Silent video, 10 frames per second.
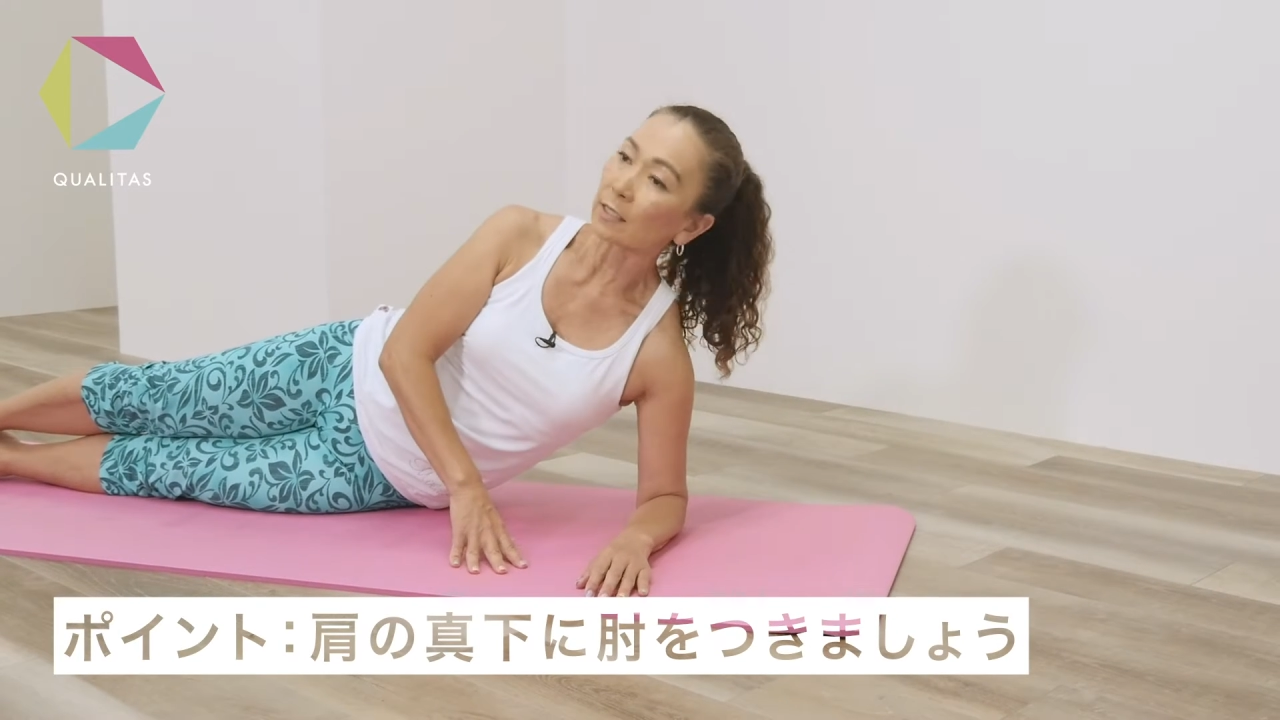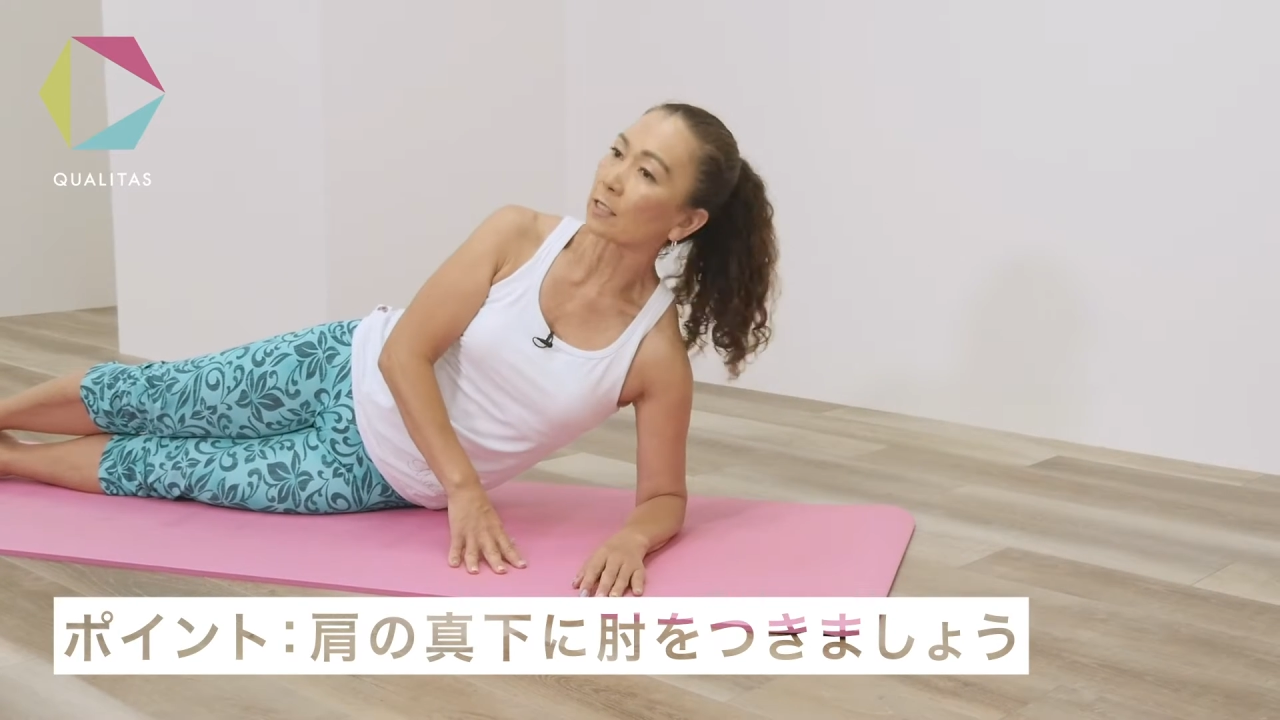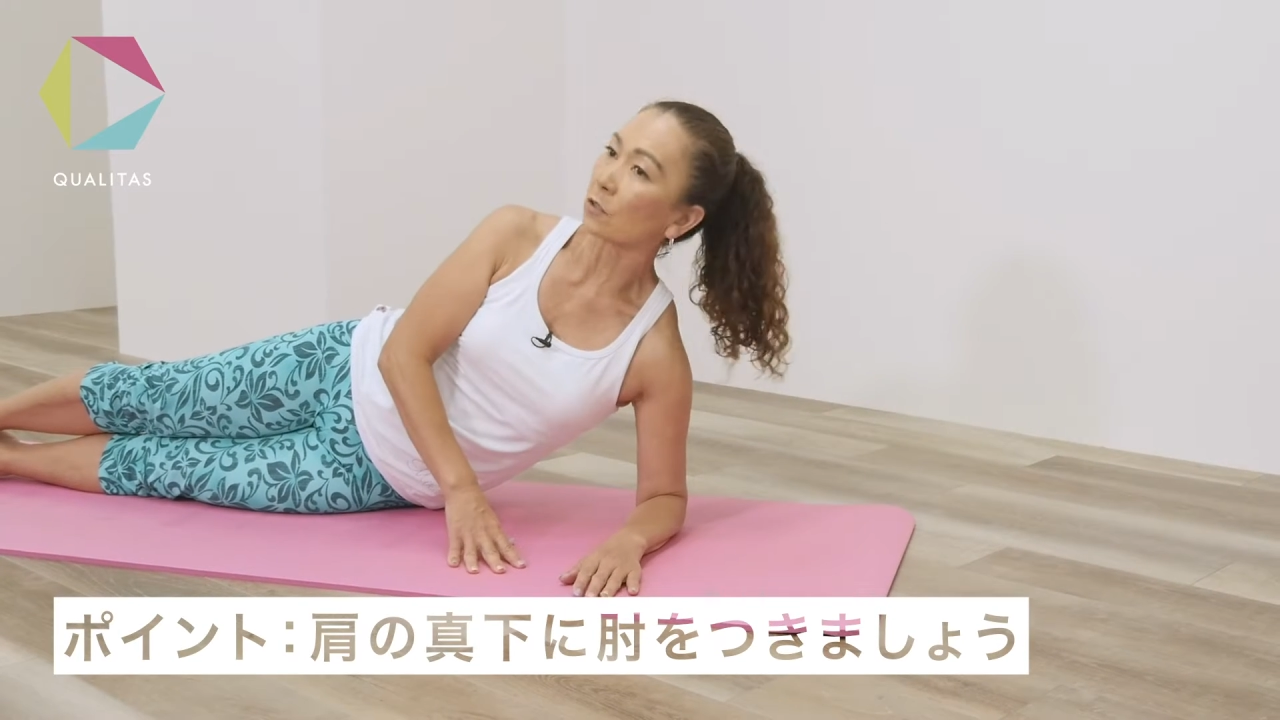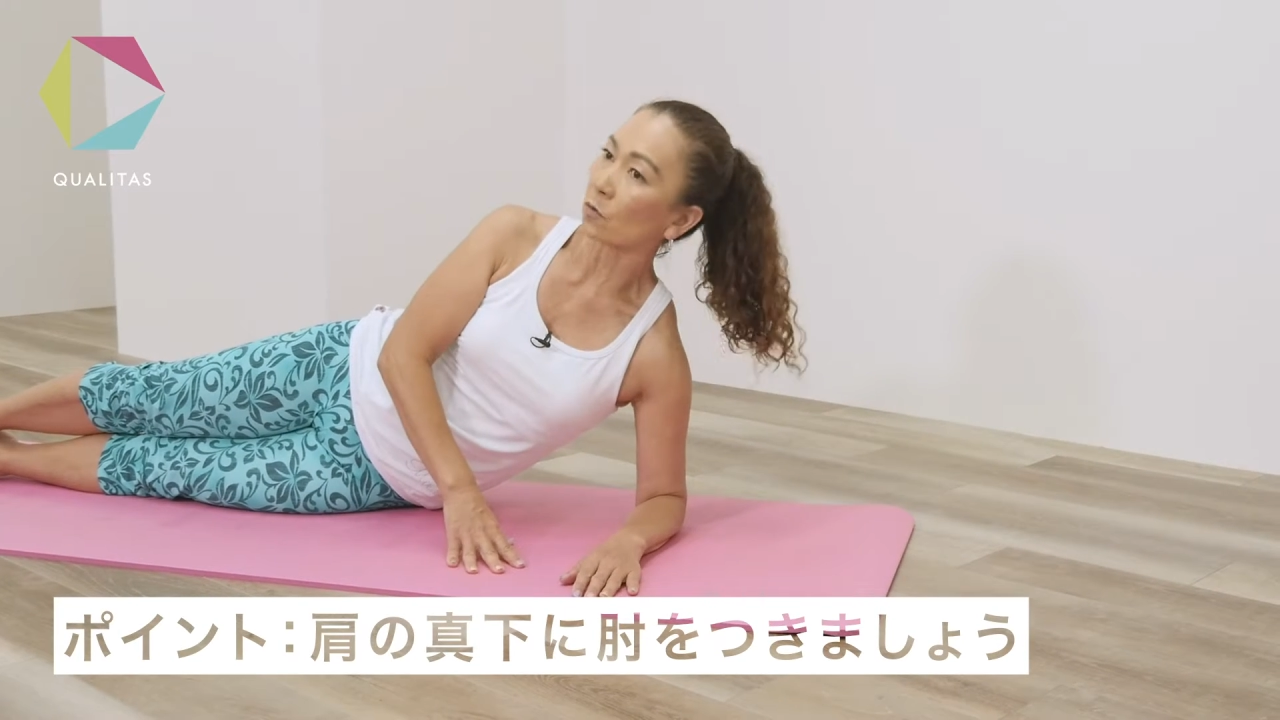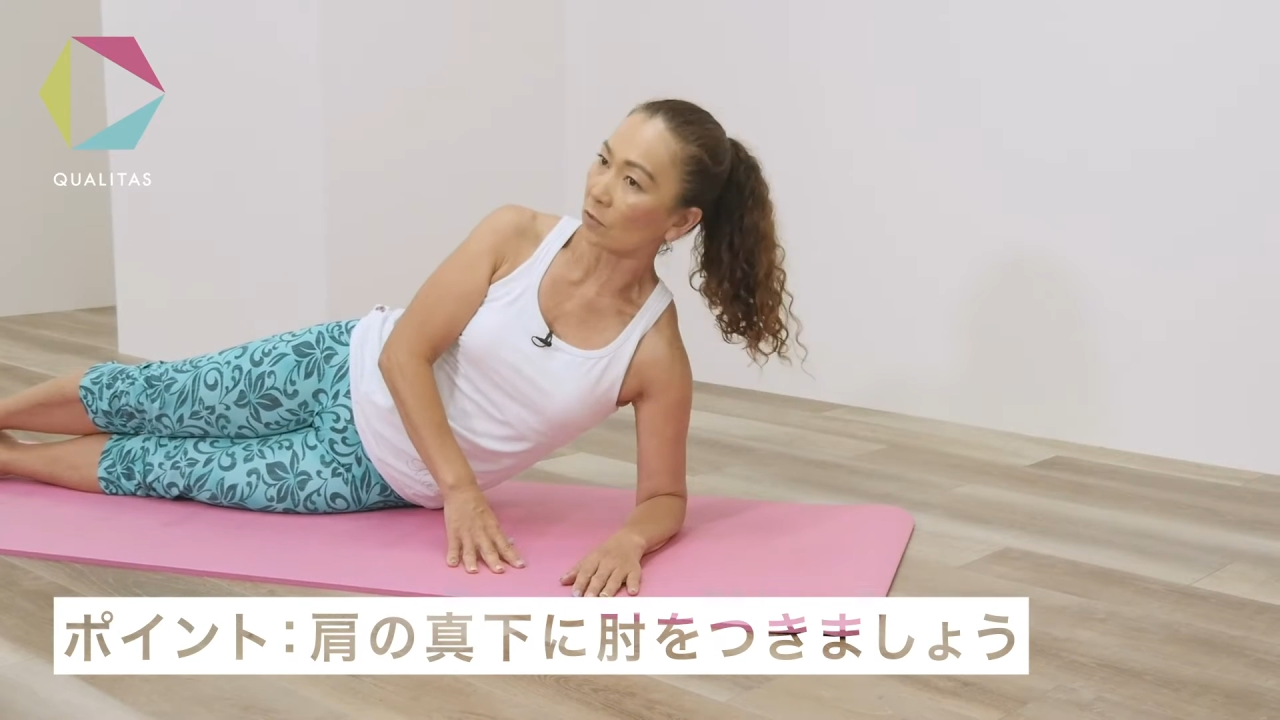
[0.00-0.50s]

肘を